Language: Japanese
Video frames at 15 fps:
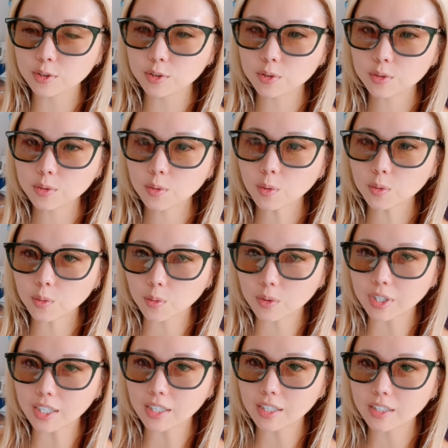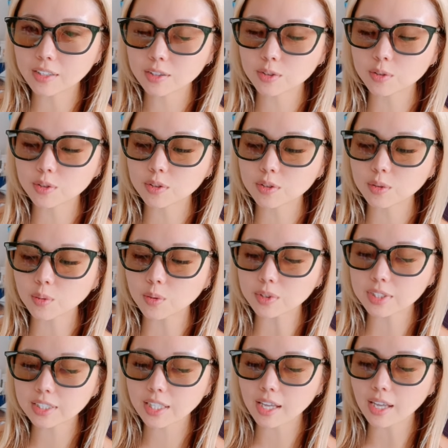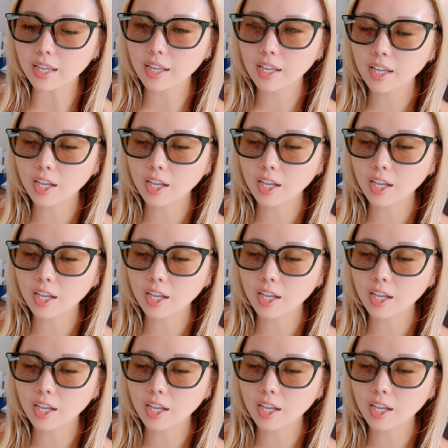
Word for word: 15頭が出走して、